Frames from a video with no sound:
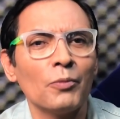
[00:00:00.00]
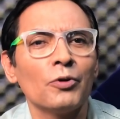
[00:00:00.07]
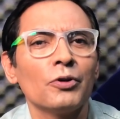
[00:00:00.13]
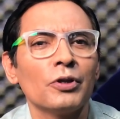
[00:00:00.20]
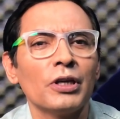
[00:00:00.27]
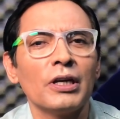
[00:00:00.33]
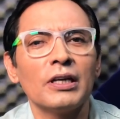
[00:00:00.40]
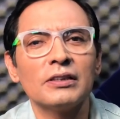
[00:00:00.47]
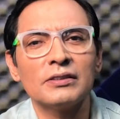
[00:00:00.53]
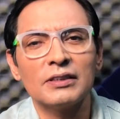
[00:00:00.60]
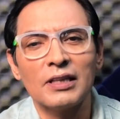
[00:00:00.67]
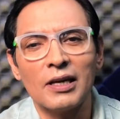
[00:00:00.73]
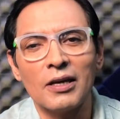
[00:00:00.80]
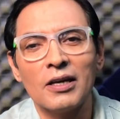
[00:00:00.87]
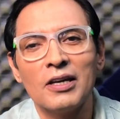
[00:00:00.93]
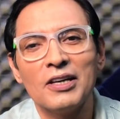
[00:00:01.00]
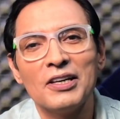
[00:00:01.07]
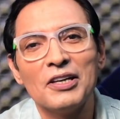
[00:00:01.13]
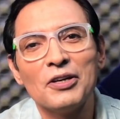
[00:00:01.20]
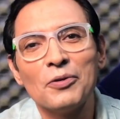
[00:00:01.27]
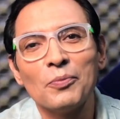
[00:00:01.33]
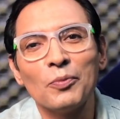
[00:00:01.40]
muy este,
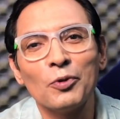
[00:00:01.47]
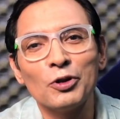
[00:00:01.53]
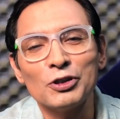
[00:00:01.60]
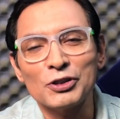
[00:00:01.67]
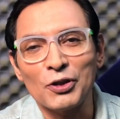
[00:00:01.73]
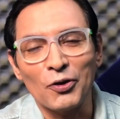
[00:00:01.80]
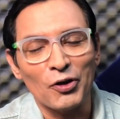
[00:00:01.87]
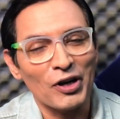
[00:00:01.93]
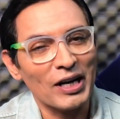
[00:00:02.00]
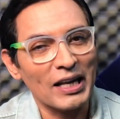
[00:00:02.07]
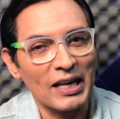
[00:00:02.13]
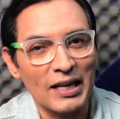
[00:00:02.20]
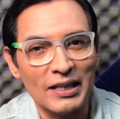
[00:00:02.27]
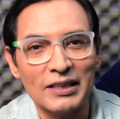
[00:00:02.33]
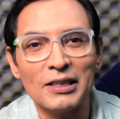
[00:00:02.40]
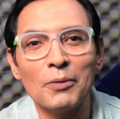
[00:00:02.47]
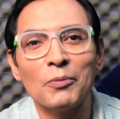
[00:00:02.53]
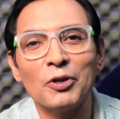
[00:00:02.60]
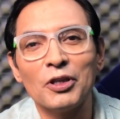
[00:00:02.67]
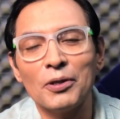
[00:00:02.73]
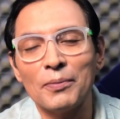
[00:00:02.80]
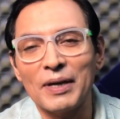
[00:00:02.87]
muy sonriente,
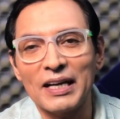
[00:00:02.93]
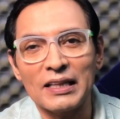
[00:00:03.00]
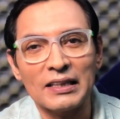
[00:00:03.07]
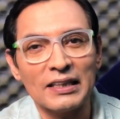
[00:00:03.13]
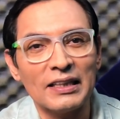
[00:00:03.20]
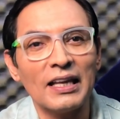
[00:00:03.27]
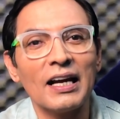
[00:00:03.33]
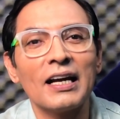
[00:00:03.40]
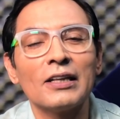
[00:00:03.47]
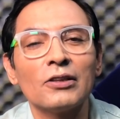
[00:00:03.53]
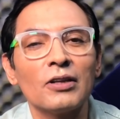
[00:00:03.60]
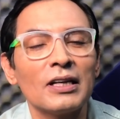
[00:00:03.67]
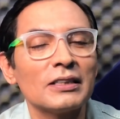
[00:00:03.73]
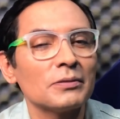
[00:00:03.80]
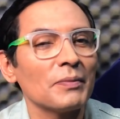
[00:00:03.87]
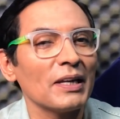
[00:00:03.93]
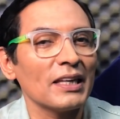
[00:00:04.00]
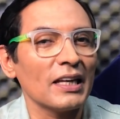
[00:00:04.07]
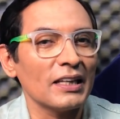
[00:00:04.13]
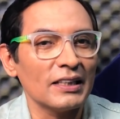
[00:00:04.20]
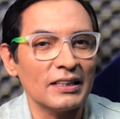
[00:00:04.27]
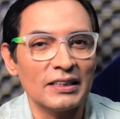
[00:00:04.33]
muy divertida. Cantó las
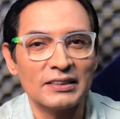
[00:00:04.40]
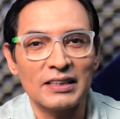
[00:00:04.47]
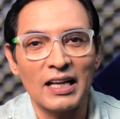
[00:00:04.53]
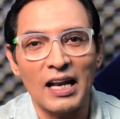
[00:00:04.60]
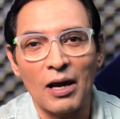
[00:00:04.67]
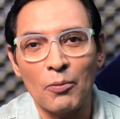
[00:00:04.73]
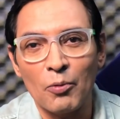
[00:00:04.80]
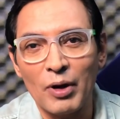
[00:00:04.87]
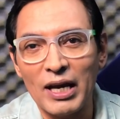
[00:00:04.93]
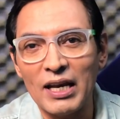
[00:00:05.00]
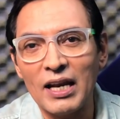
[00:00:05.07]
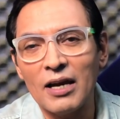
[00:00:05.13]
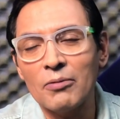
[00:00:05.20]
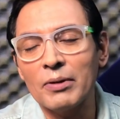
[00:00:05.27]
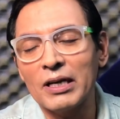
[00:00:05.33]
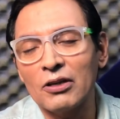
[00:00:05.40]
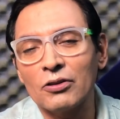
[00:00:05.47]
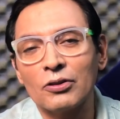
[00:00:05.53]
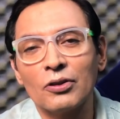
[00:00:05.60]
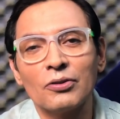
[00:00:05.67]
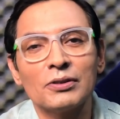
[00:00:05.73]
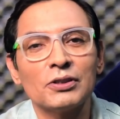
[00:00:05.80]
mañanitas a la abuela. Bueno,
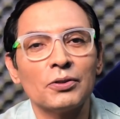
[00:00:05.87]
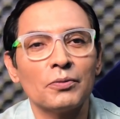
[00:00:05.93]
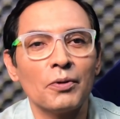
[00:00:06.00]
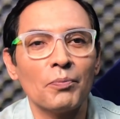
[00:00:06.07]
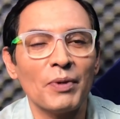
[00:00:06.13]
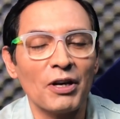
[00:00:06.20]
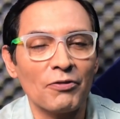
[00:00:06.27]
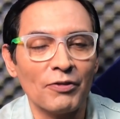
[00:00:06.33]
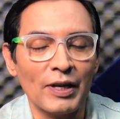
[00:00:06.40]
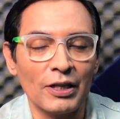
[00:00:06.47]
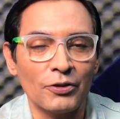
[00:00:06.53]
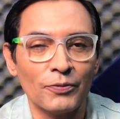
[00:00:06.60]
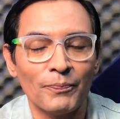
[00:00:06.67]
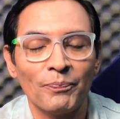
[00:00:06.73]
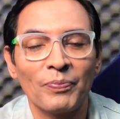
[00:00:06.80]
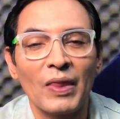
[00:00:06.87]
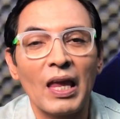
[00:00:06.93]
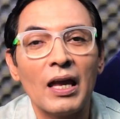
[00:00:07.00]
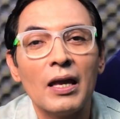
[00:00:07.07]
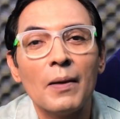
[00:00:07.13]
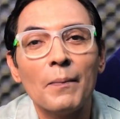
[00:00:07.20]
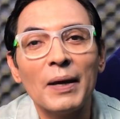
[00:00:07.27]
todo estuvo perfecto.
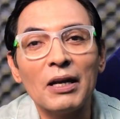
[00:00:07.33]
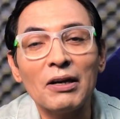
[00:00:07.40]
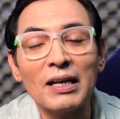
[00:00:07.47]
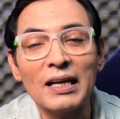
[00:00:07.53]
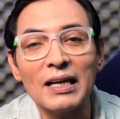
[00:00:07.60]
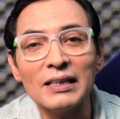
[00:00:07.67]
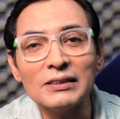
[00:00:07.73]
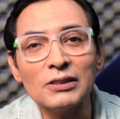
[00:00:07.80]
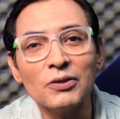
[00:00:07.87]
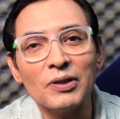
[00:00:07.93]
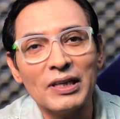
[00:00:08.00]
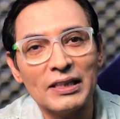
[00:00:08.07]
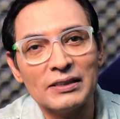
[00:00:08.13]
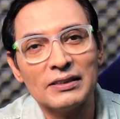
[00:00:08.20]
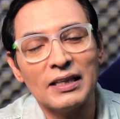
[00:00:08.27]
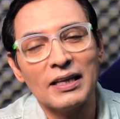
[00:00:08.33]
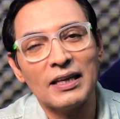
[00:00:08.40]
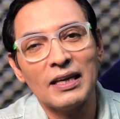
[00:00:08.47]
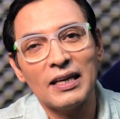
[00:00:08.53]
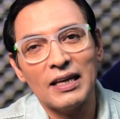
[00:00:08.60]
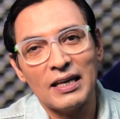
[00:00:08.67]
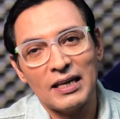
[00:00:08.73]
Pero el caso es de
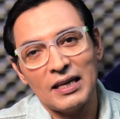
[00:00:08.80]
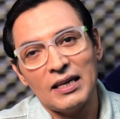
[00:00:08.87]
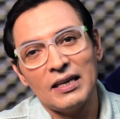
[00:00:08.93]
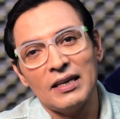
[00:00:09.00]
que,